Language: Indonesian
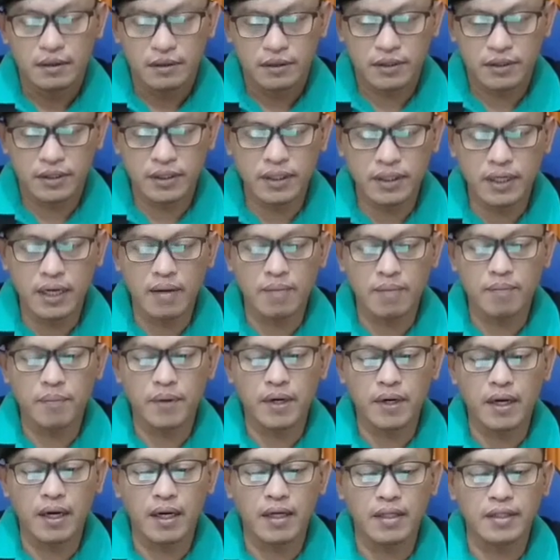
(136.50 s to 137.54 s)
sidang
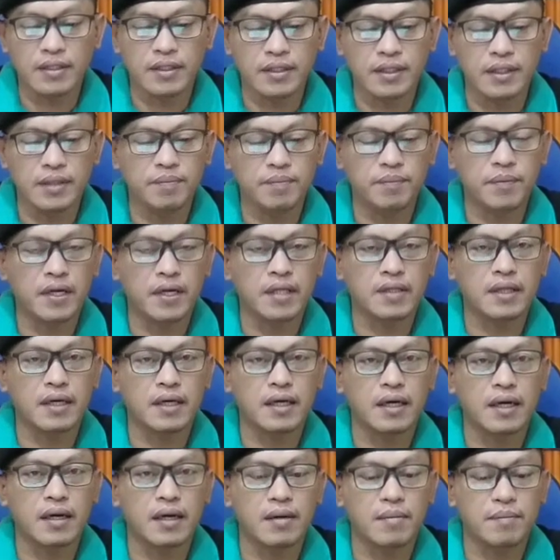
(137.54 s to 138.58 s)
pada hari Senin pada
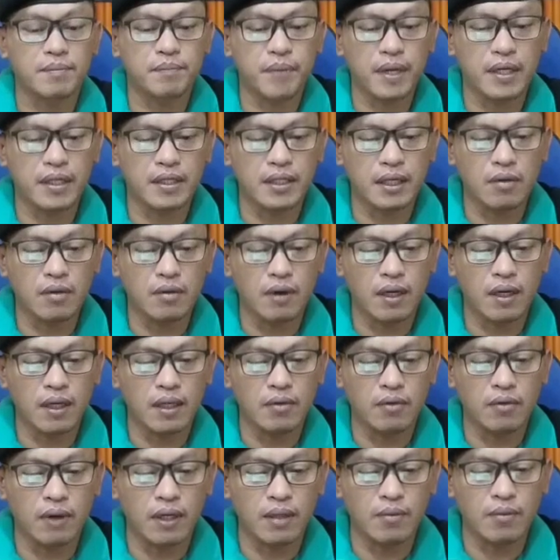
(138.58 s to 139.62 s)
tanggal 4
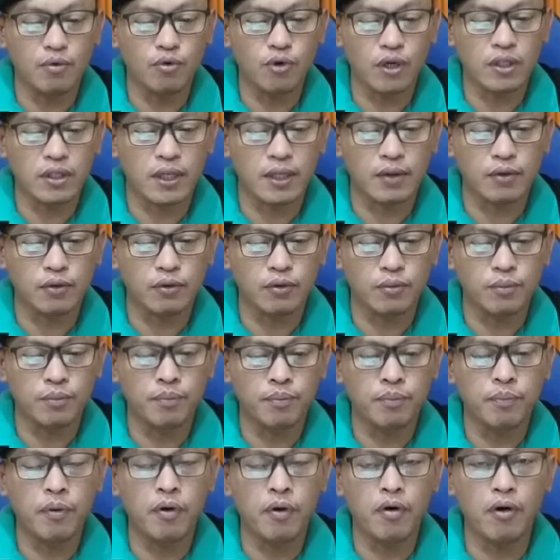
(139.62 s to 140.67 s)
Januari
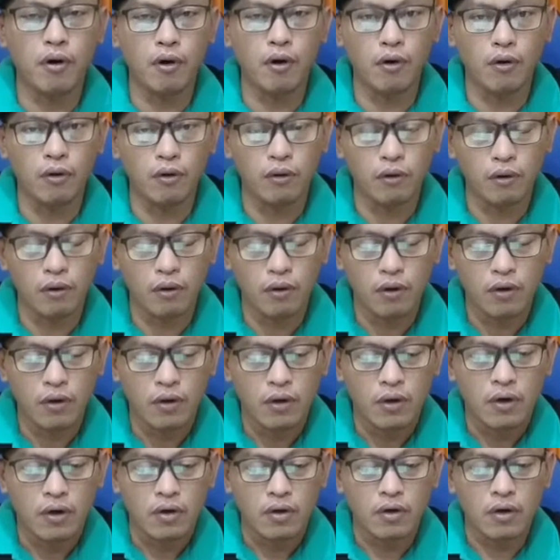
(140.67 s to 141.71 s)
2021 pukul
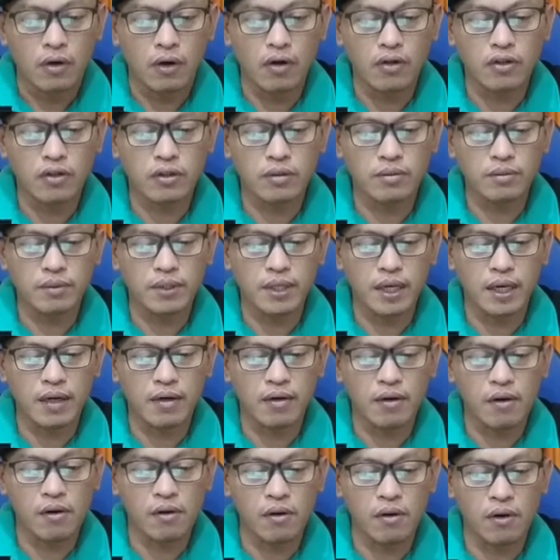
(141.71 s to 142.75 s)
09.00
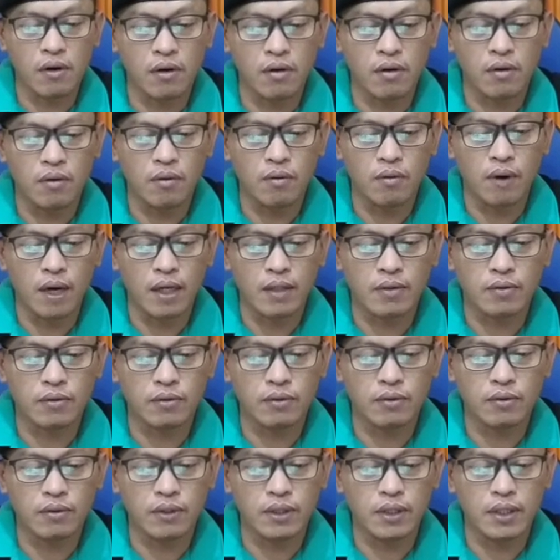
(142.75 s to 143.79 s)
waktu